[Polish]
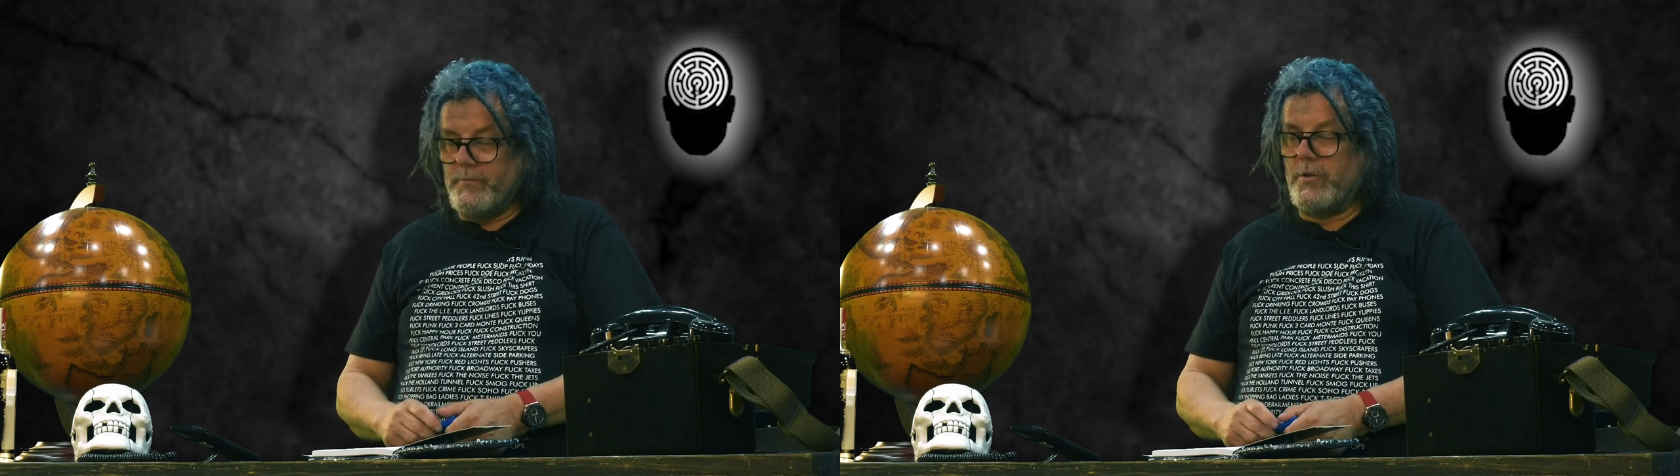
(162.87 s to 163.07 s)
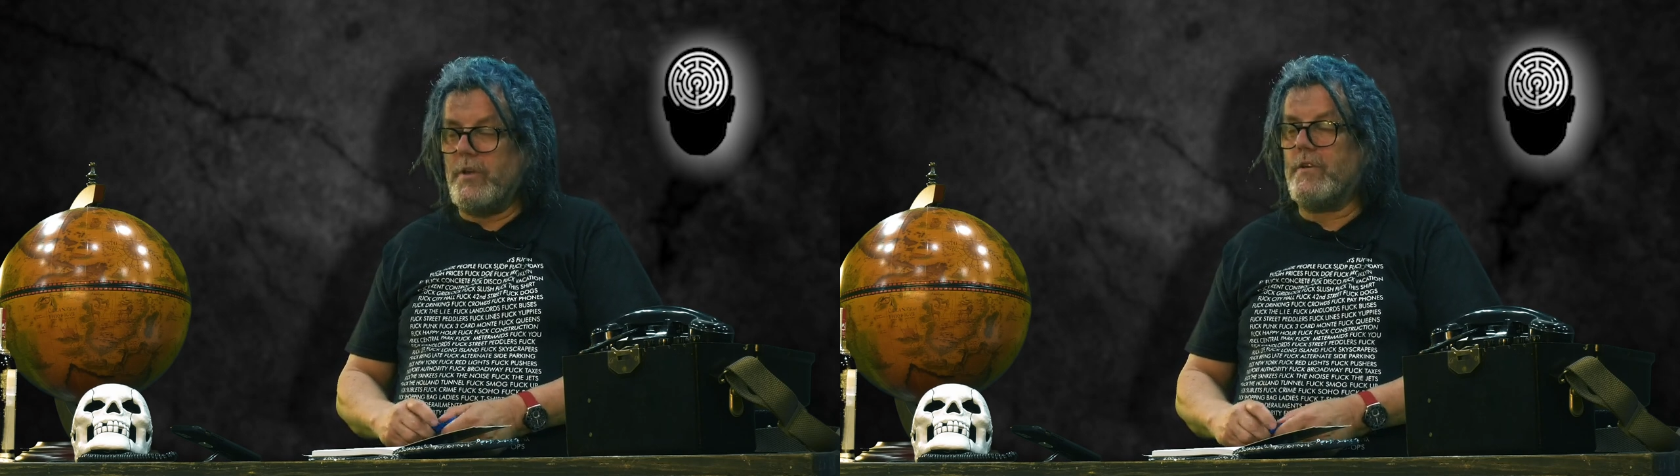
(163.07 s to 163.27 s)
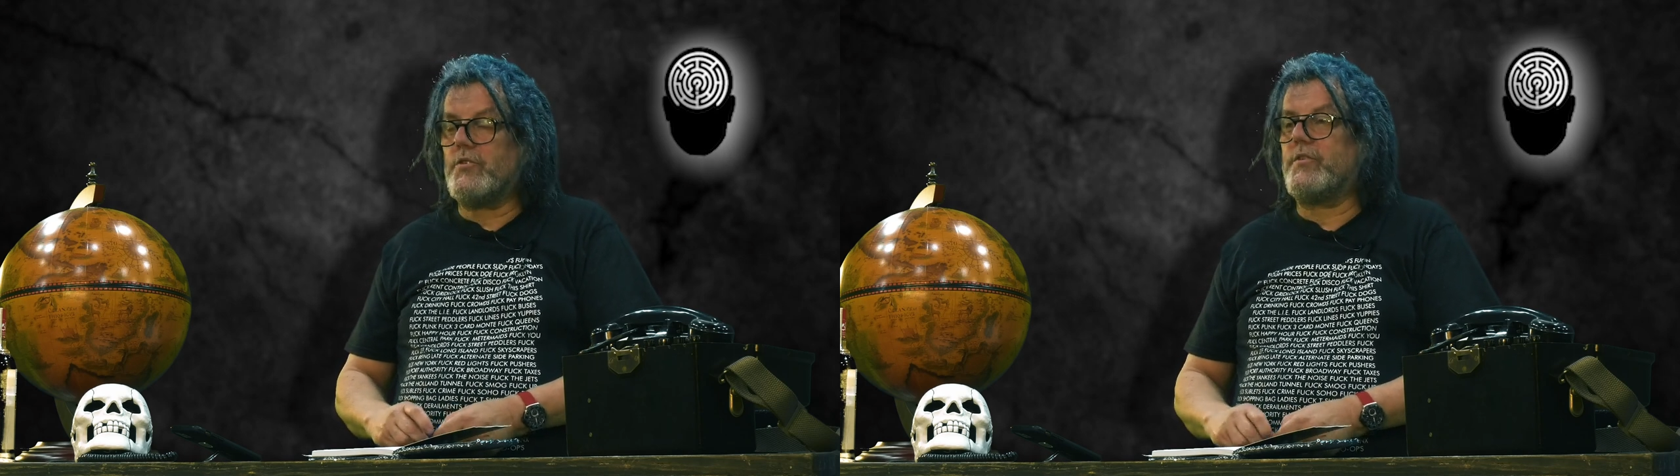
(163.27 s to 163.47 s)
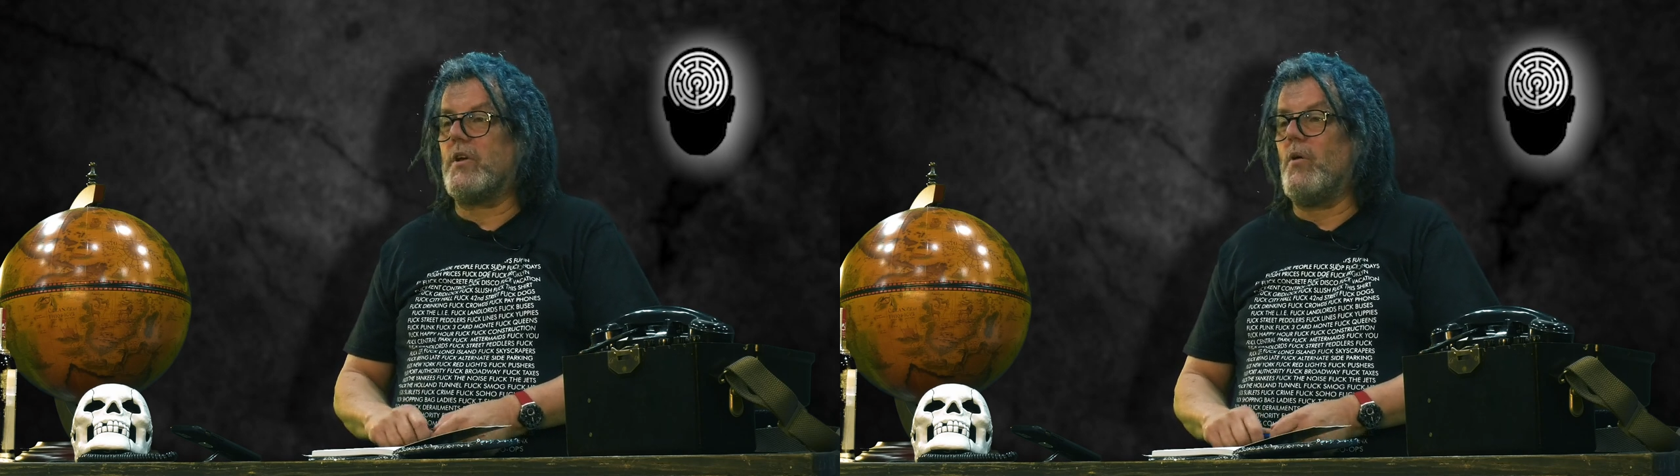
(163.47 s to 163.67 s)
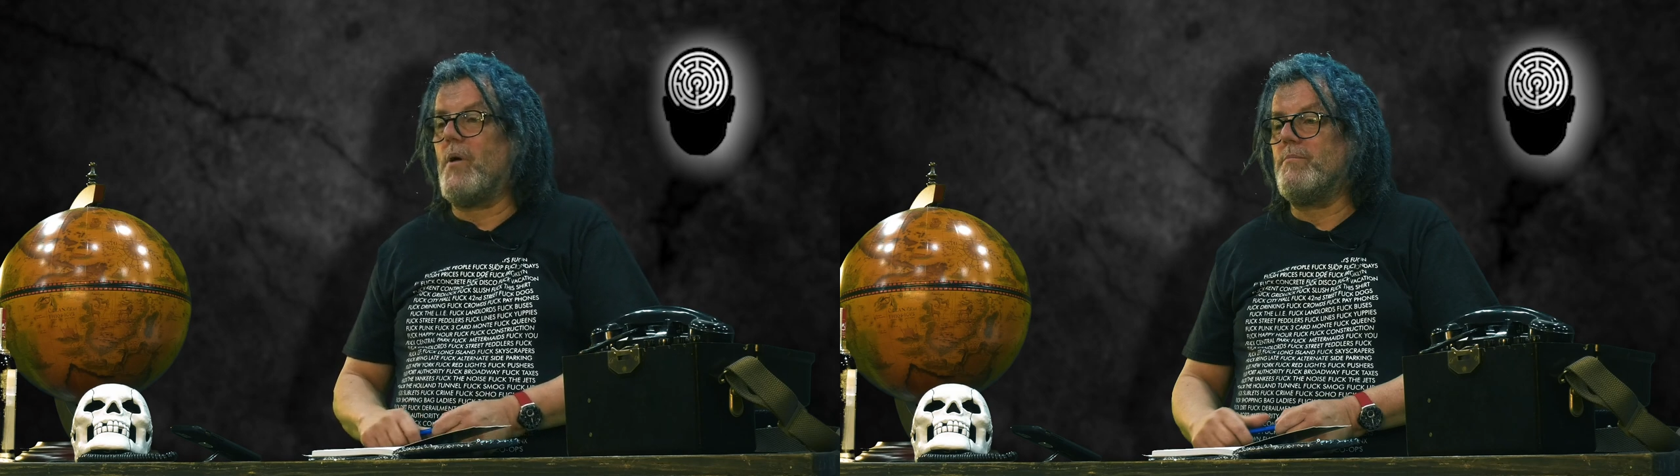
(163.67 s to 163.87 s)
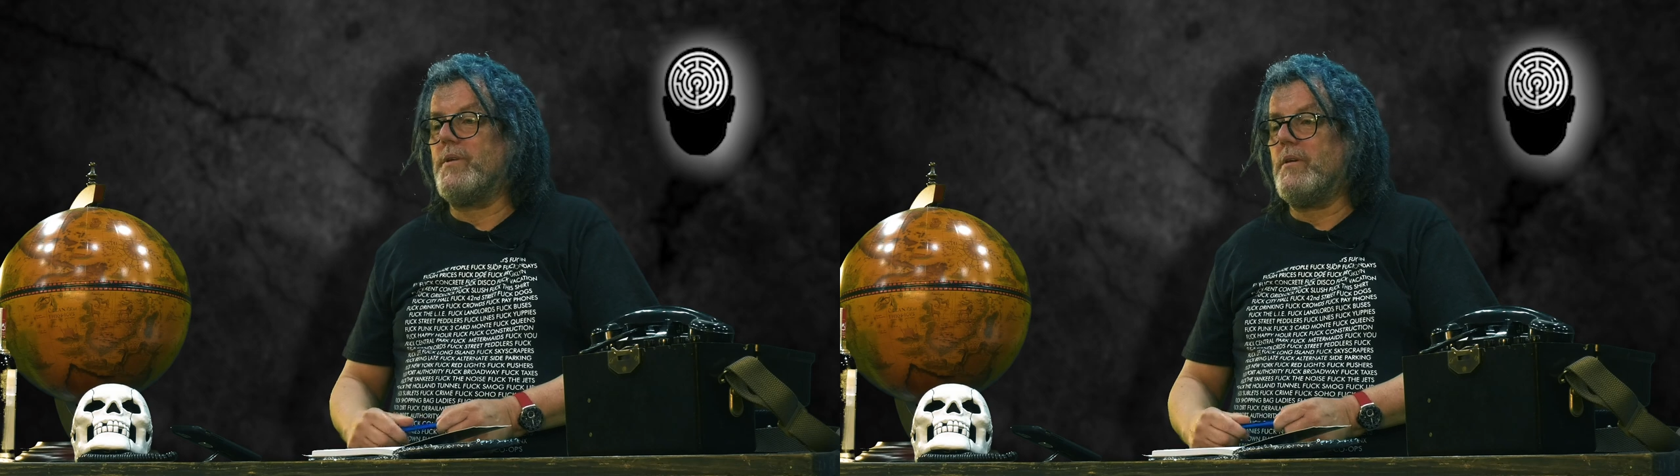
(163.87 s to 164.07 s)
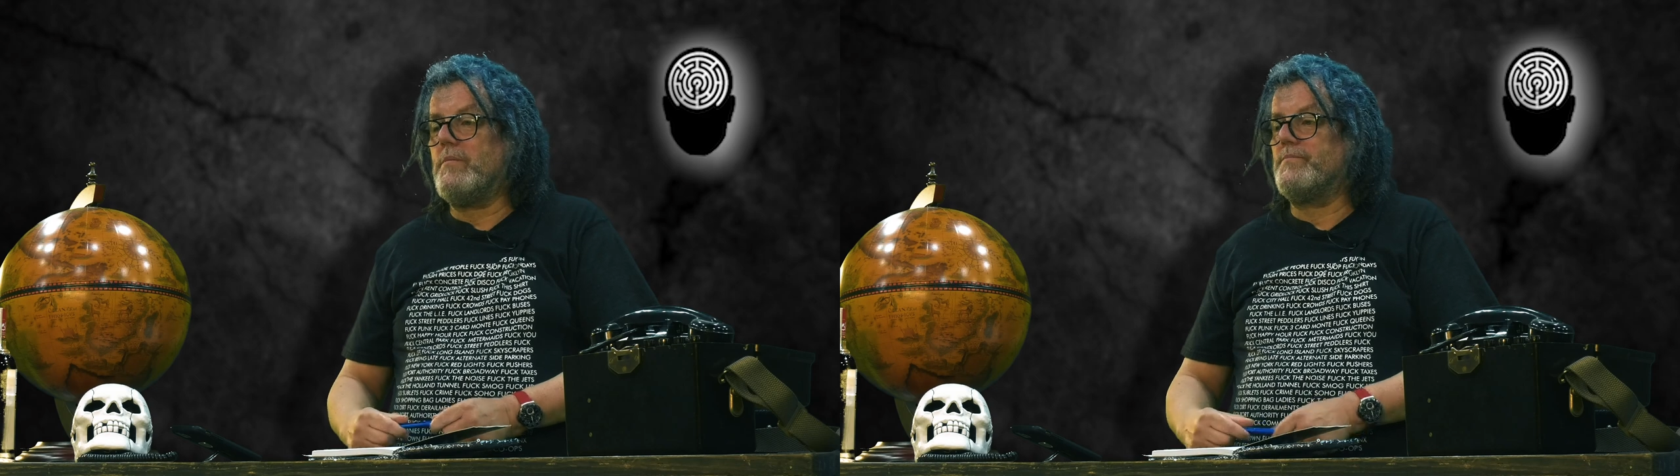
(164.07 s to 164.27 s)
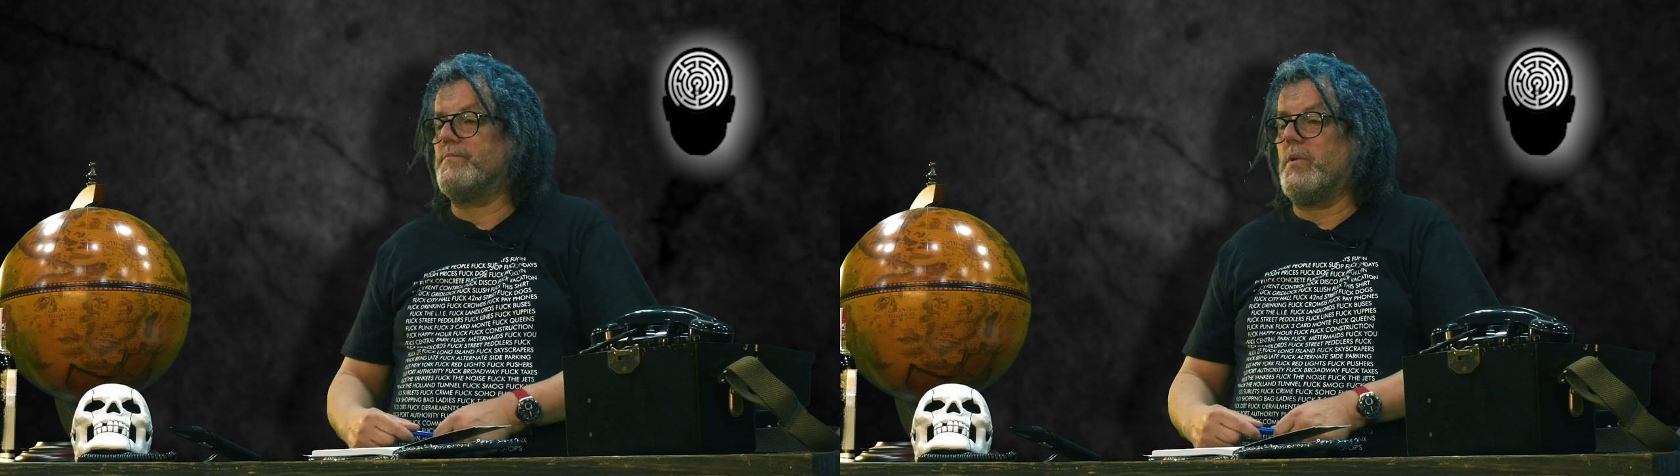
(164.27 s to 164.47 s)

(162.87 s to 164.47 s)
ponieważ te gołębie